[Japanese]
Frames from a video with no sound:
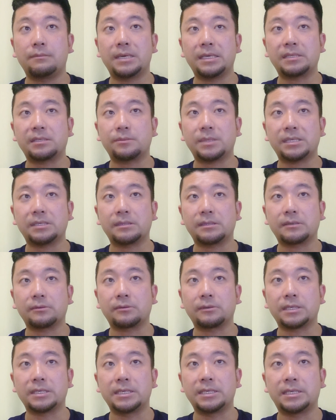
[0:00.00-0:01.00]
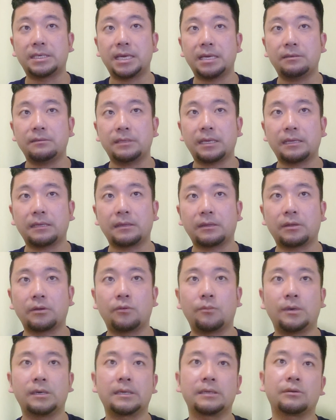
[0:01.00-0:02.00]
えますますその、いけるなんて
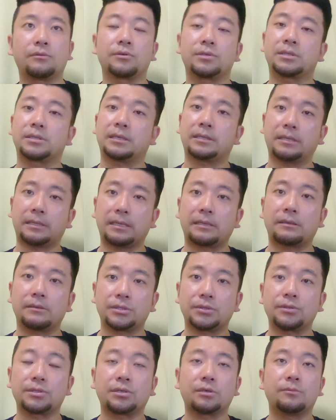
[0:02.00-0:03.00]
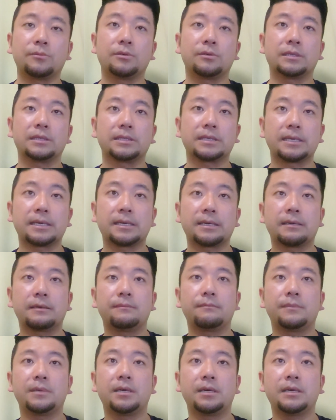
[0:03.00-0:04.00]
思わないでほしかったなって正直思うんですね。
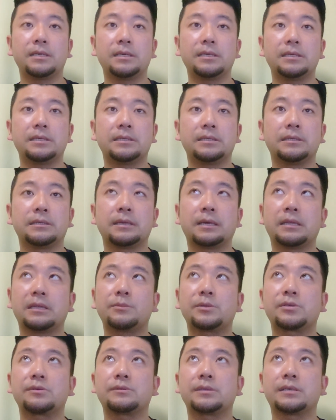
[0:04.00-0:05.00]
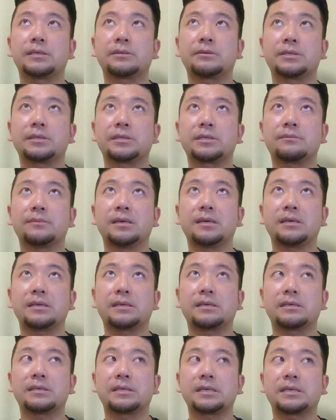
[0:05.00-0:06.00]
やはり何でもそうなんです。私は前
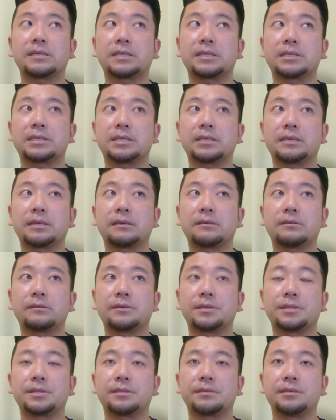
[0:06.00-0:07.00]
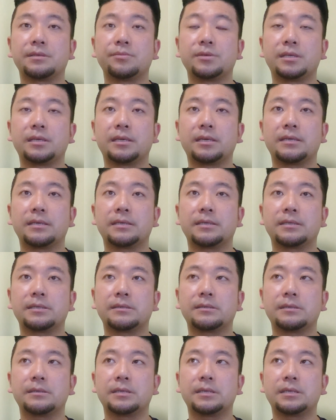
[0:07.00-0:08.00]
伝えさせていただいたように釣り部でね、
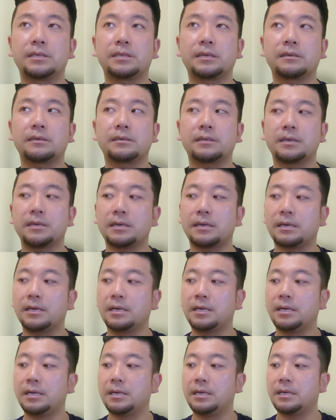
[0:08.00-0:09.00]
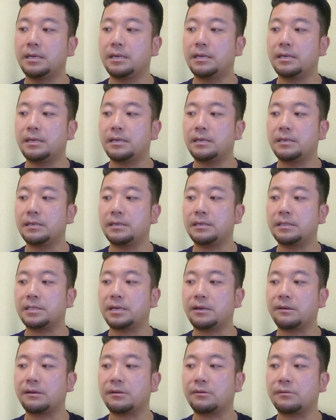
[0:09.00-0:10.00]
釣りに行きたくて、えー、
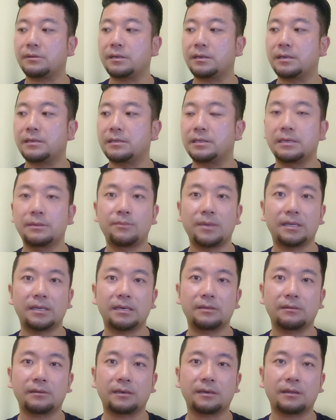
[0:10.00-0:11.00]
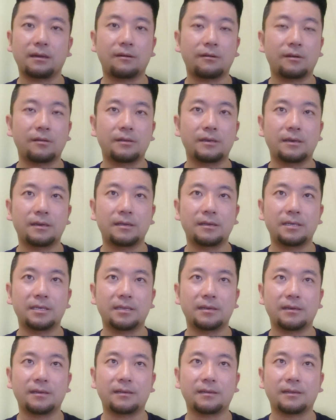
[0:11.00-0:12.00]
サワラを狙いにね、マダイとかサワラを狙いに行
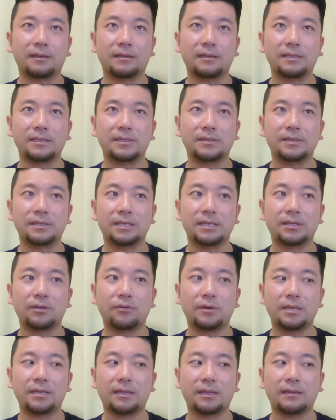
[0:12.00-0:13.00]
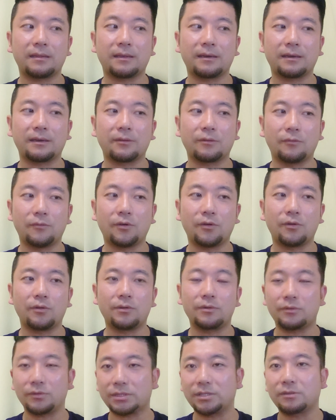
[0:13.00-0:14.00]
きたかったんですよ。で、取れたんだけども、
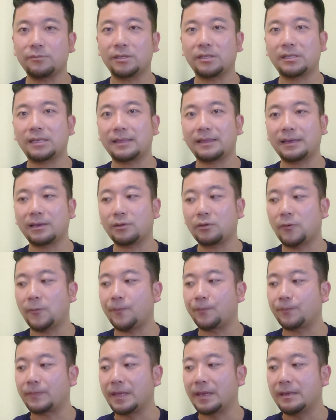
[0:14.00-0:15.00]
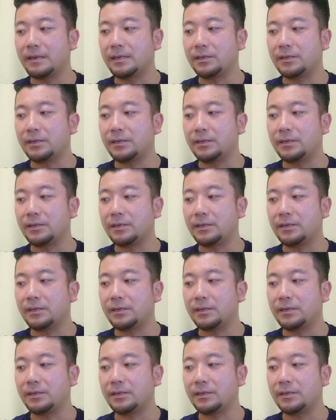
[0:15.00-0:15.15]
よしと思ったんだけど、